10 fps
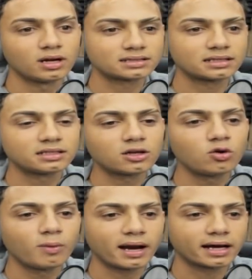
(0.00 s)
las artistas
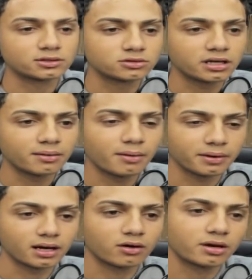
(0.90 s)
urbanas que tú te llevas
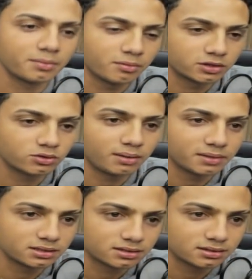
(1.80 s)
bien ahora mismo,
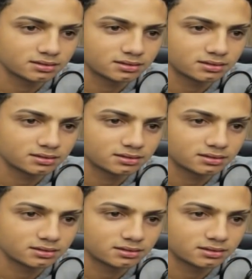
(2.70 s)
actualmente.